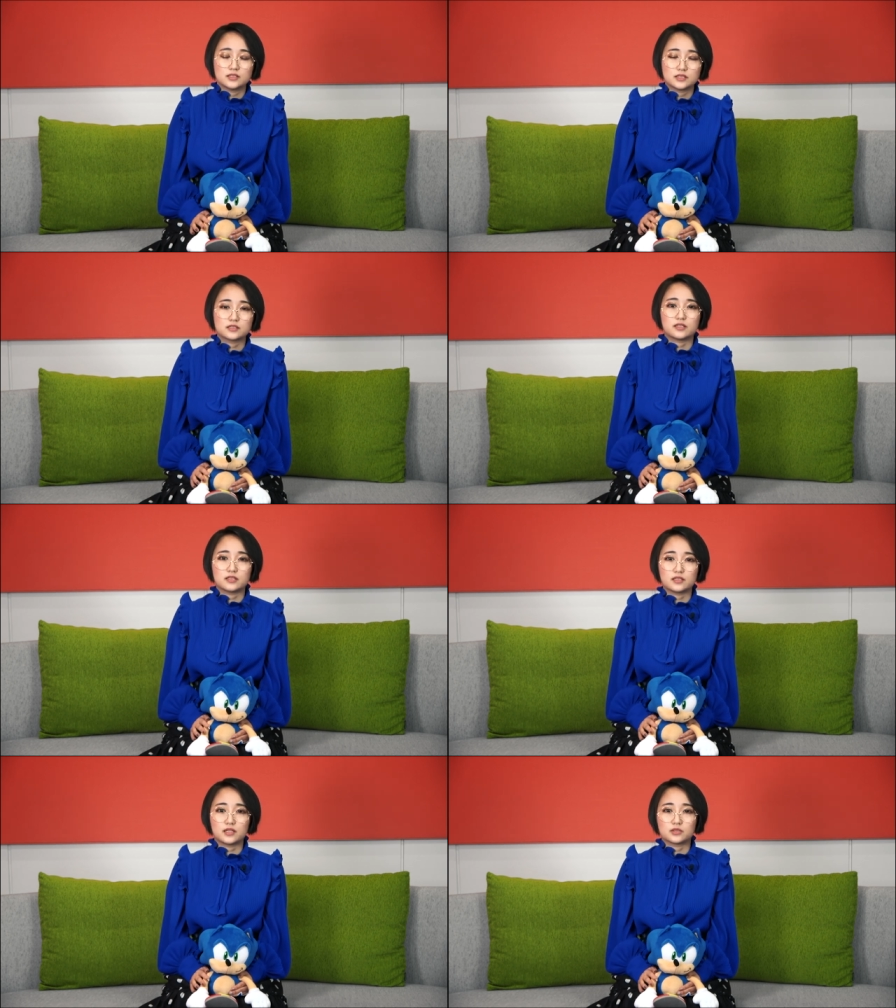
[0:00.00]
して
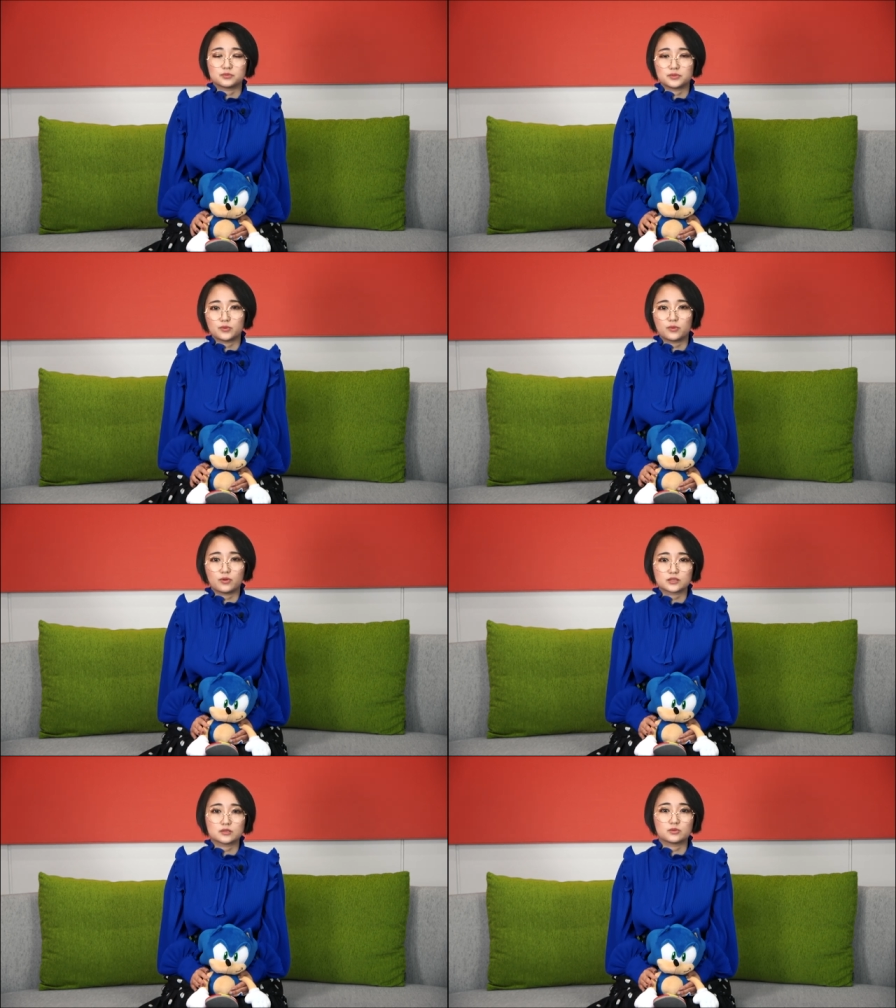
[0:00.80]
いてあの布教
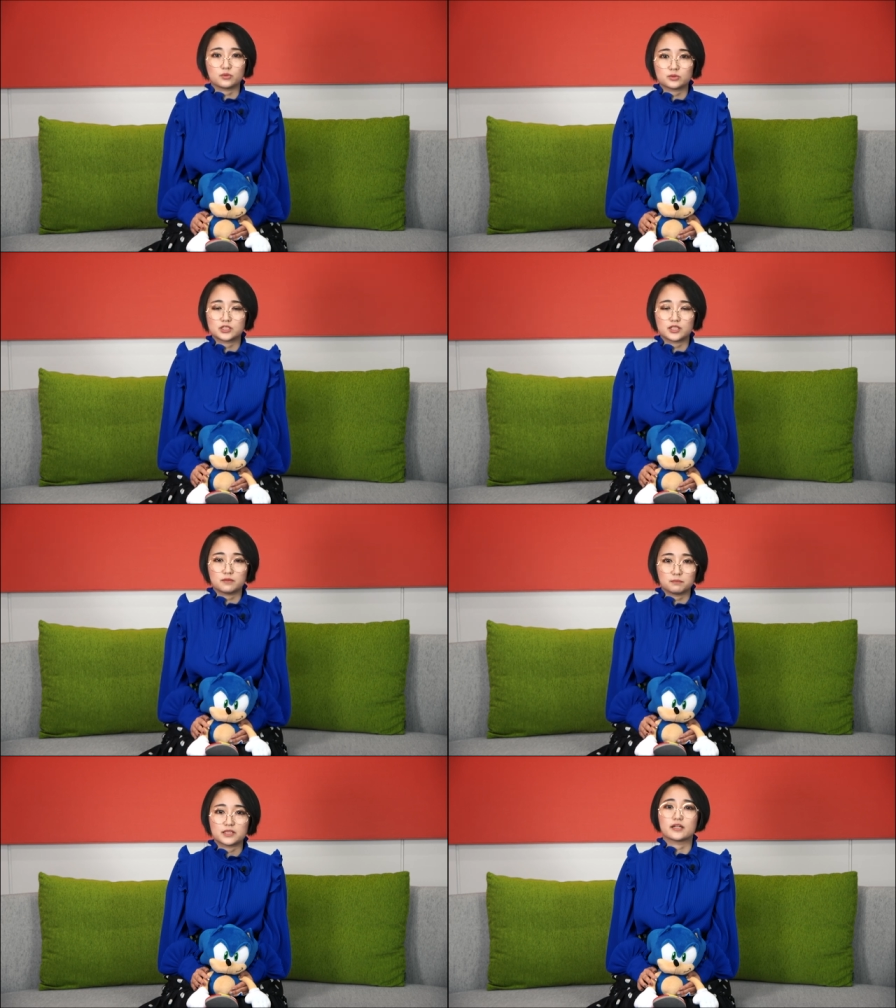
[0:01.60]
活動をし
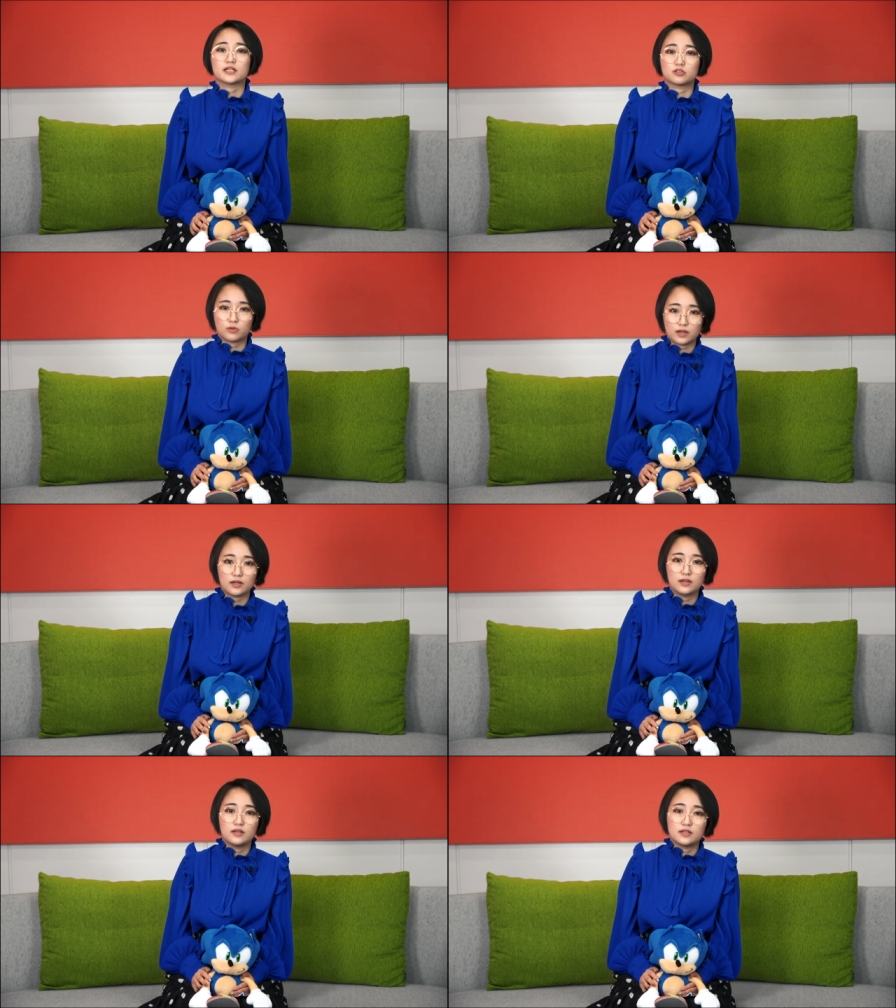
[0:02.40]
てみたりとか
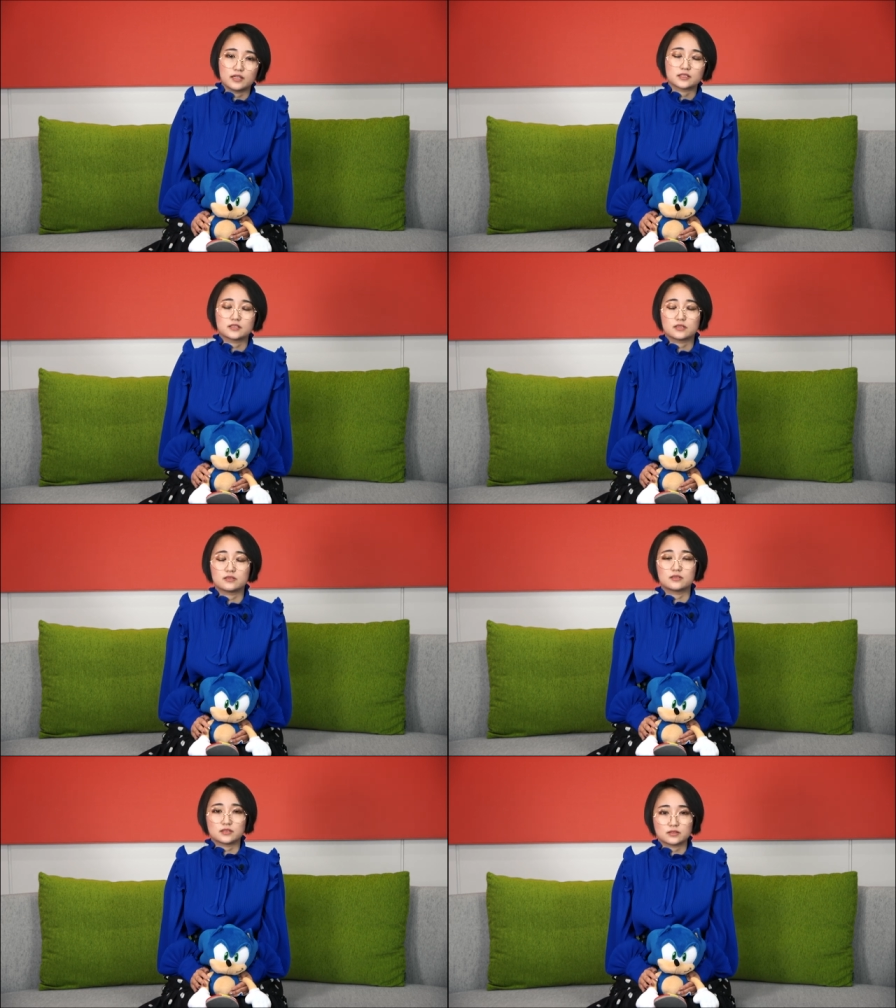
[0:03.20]
して
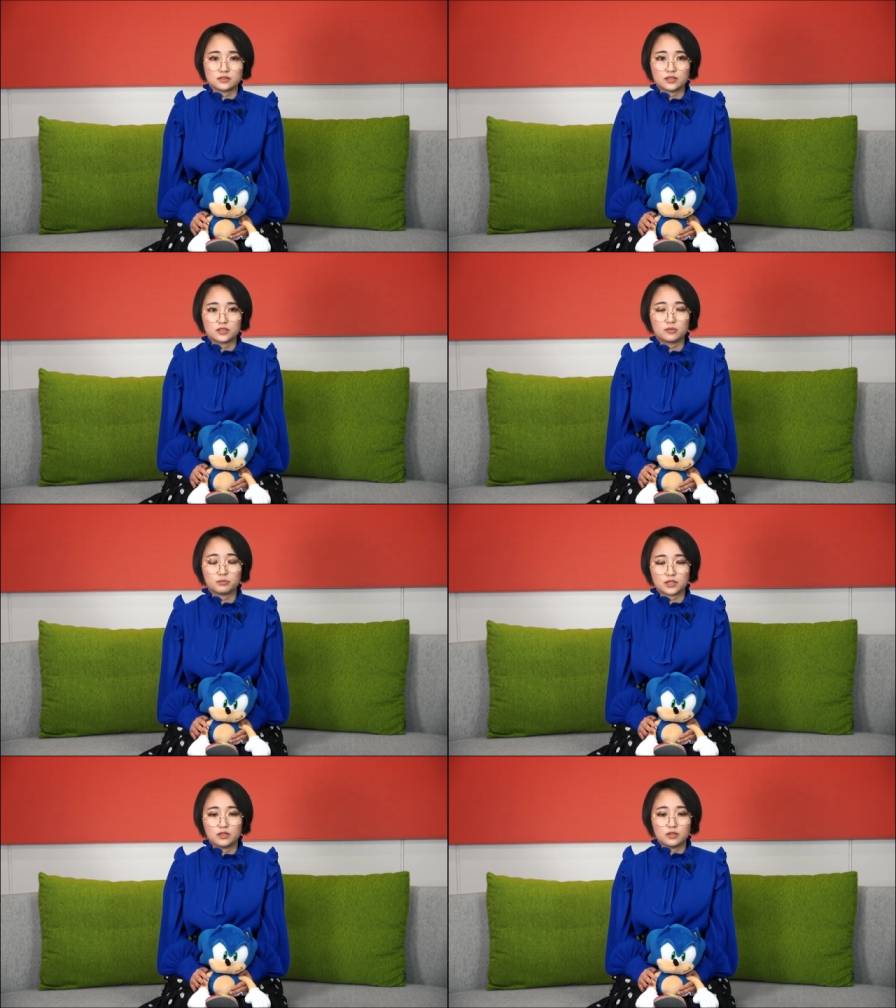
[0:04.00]
てですねで
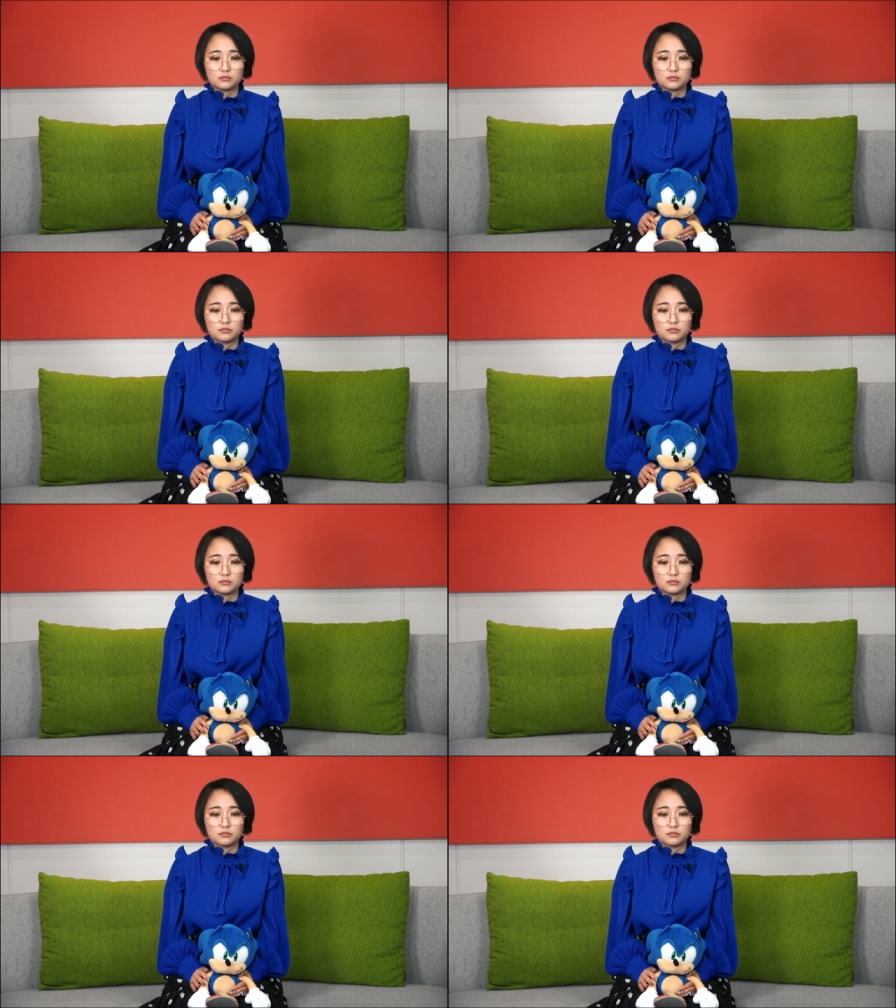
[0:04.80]
やっぱ